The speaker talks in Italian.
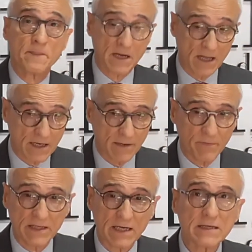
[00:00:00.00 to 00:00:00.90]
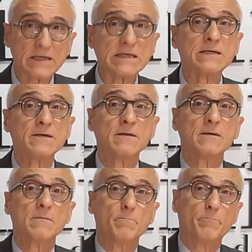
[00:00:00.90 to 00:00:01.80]
La capitale
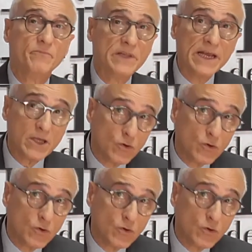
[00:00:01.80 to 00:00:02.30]
dei